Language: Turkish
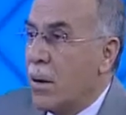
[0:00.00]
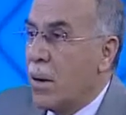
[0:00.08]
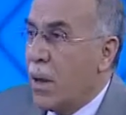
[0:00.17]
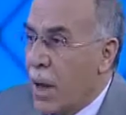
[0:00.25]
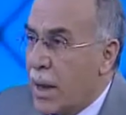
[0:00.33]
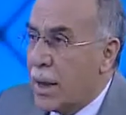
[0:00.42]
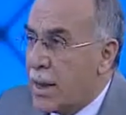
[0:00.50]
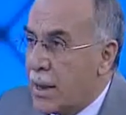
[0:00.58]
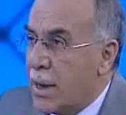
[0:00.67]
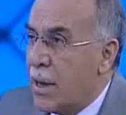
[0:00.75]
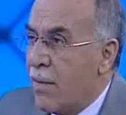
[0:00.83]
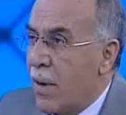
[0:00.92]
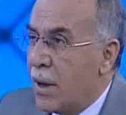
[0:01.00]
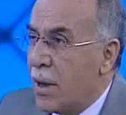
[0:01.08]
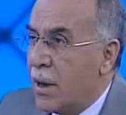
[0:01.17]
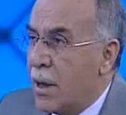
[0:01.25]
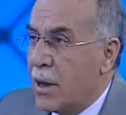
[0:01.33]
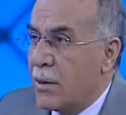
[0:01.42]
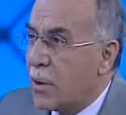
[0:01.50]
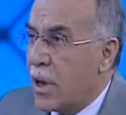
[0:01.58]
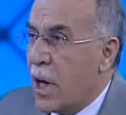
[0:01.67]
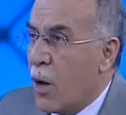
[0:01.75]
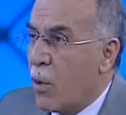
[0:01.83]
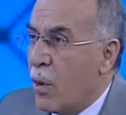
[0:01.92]
hani de sizin ifade ettiğiniz
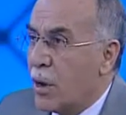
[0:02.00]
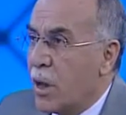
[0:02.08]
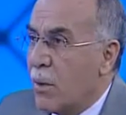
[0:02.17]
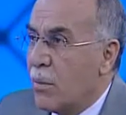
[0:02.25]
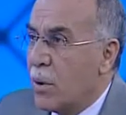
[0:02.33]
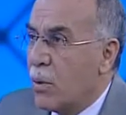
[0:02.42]
sıraya koysam.